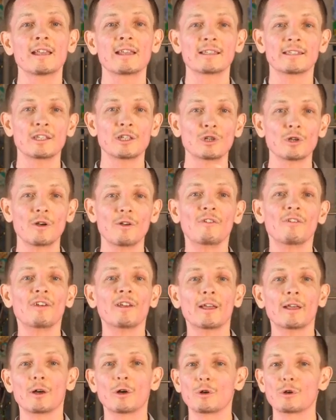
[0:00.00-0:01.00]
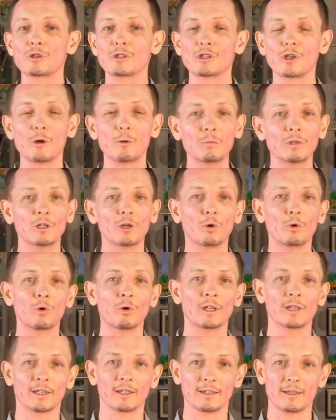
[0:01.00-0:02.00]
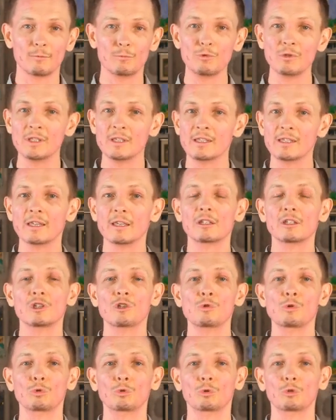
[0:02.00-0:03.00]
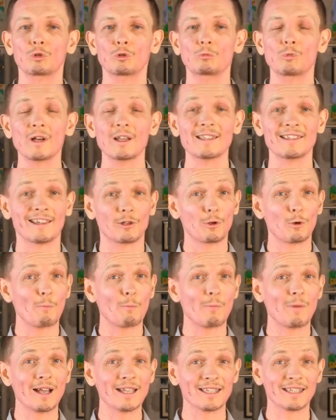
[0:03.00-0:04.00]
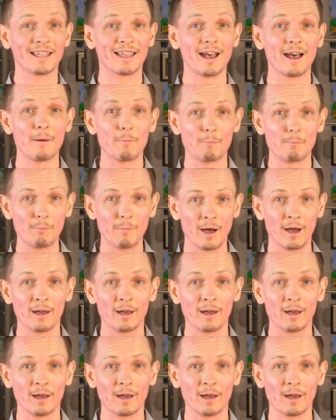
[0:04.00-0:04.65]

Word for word: si je le fais euh, sans micro et qu'il y a des musiciens qui jouent autour de moi, ça ne passera